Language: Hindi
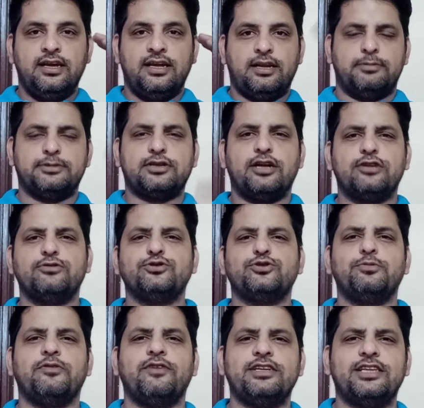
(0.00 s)
नमस्कार दोस्तों
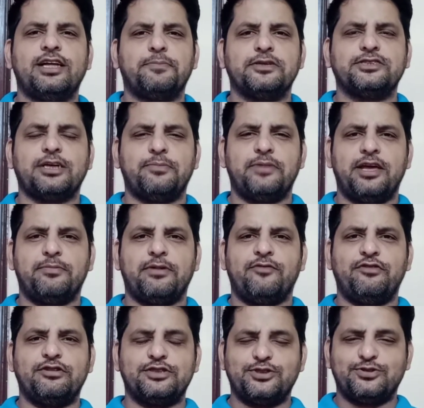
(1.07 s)
मैं वाजिद आपके सामने एक बार
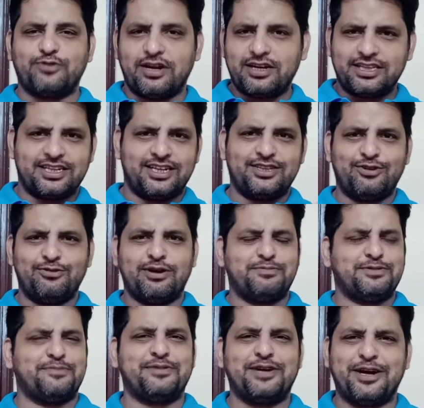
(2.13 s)
फिर से स्वागत करता हूँ आप
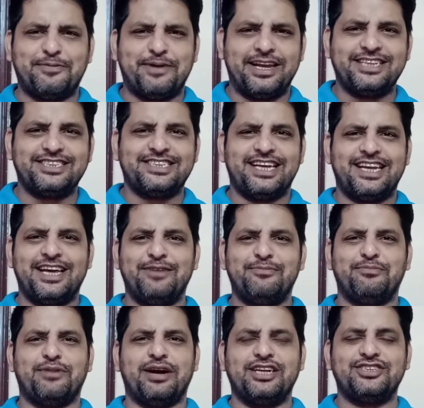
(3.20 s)
सबका हमारे चैनल
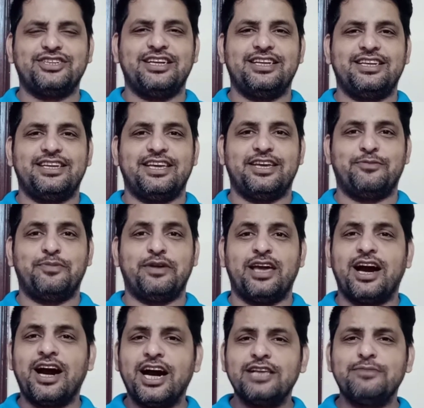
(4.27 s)
मार्शल टेक पे
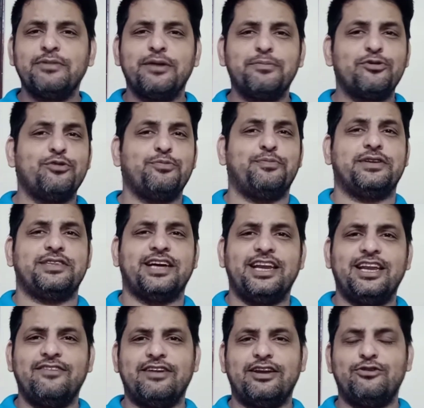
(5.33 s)
आज मैं आपको
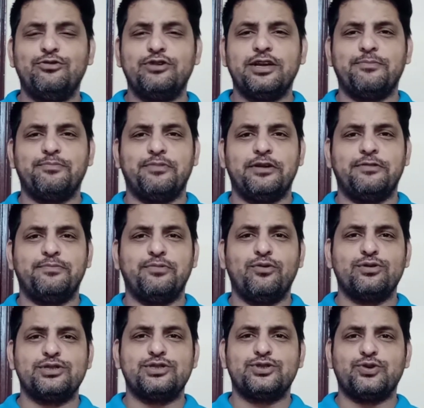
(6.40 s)
बताने वाला हूँ कि बिग
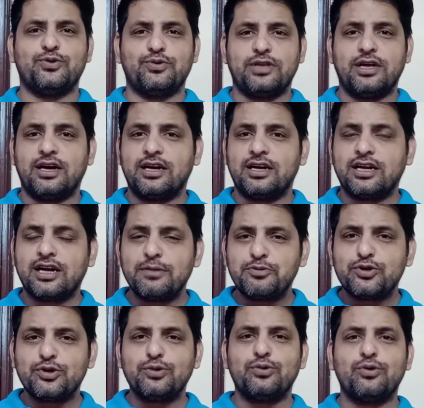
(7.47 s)
बॉस चौदह कब
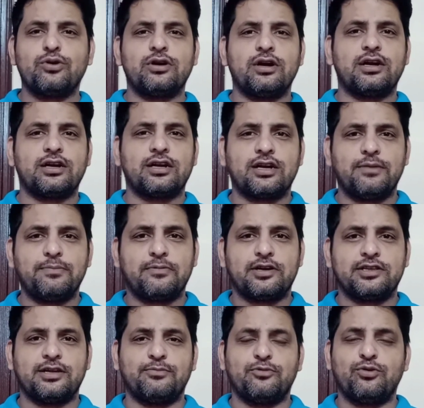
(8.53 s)
शुरू होगा कब
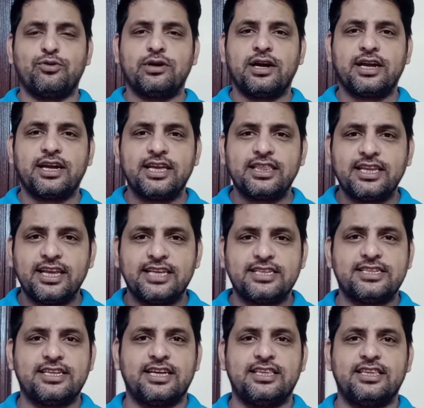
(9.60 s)
ख़त्म होगा कितने
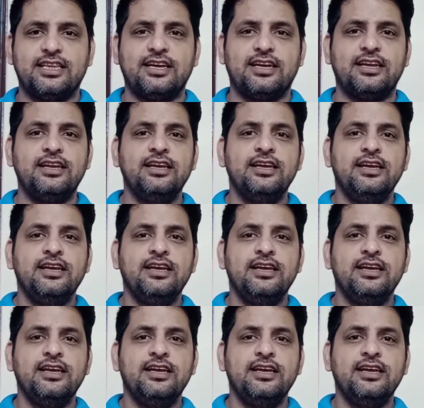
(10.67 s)
इसके अंदर